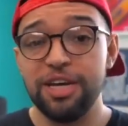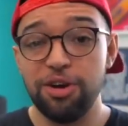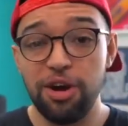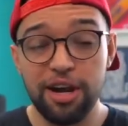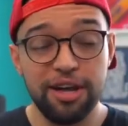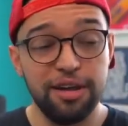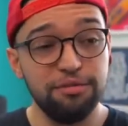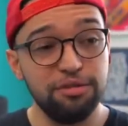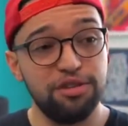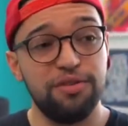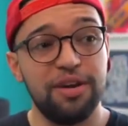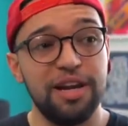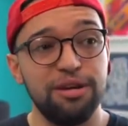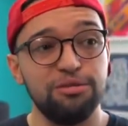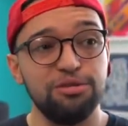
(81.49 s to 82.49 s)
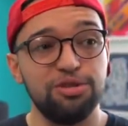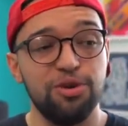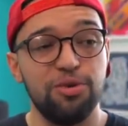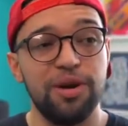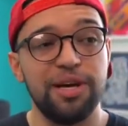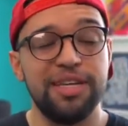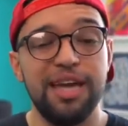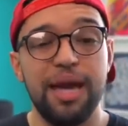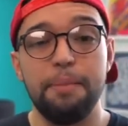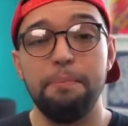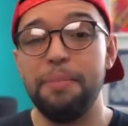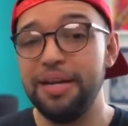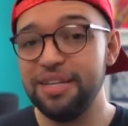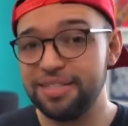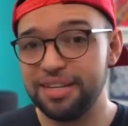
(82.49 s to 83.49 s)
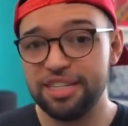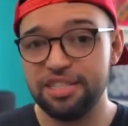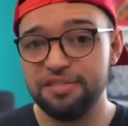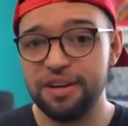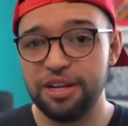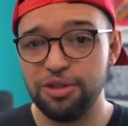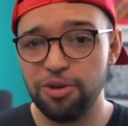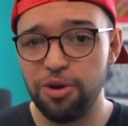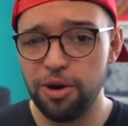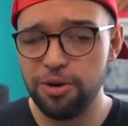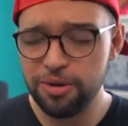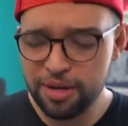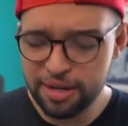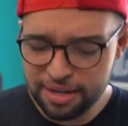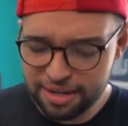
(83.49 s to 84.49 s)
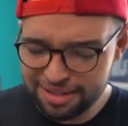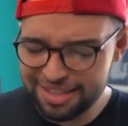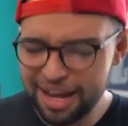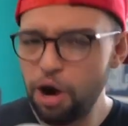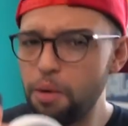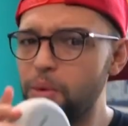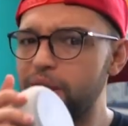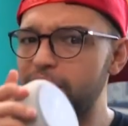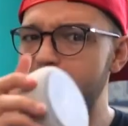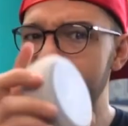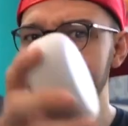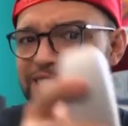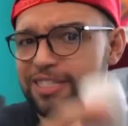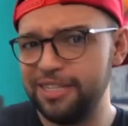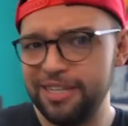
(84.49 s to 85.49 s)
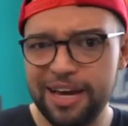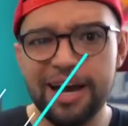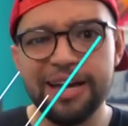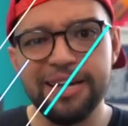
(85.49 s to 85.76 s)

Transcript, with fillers: E olha, eu vou te falar que o som aqui é bem satisfatório. Dá uma olhadinha